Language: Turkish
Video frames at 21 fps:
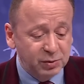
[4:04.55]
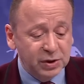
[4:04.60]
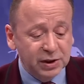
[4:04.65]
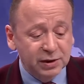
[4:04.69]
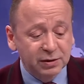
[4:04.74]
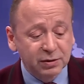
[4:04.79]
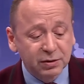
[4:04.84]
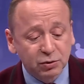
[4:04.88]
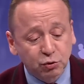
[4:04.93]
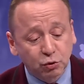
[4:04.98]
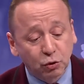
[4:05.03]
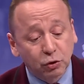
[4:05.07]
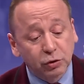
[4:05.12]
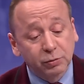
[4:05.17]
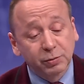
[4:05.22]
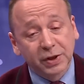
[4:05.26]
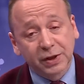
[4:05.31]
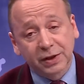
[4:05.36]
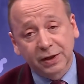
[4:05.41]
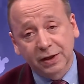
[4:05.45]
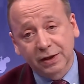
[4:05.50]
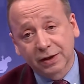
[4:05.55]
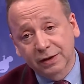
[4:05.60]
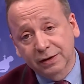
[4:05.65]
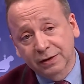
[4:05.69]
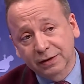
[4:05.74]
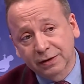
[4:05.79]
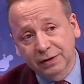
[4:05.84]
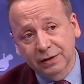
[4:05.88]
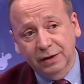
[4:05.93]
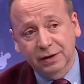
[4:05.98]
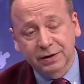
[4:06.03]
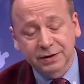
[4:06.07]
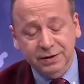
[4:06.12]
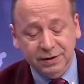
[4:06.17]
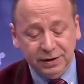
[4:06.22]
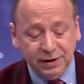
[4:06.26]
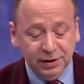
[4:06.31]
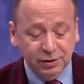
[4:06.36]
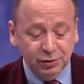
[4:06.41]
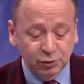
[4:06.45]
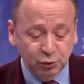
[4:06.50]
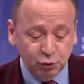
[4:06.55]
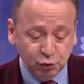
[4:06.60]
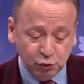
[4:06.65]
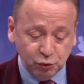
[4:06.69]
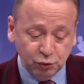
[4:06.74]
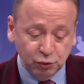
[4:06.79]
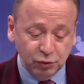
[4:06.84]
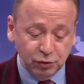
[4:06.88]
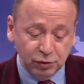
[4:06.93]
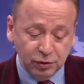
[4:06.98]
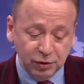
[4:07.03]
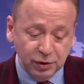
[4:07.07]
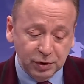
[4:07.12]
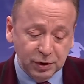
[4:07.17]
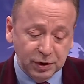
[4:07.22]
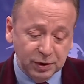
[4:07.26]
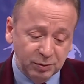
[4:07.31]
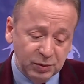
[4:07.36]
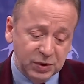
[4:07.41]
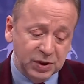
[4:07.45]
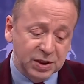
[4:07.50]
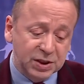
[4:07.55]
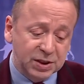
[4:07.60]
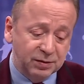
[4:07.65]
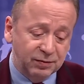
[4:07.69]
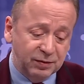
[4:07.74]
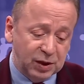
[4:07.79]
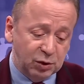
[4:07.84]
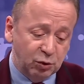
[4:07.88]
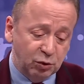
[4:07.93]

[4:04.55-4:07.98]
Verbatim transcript: Yine sol beke Galatasaray'ın düşündüğü bir isim var.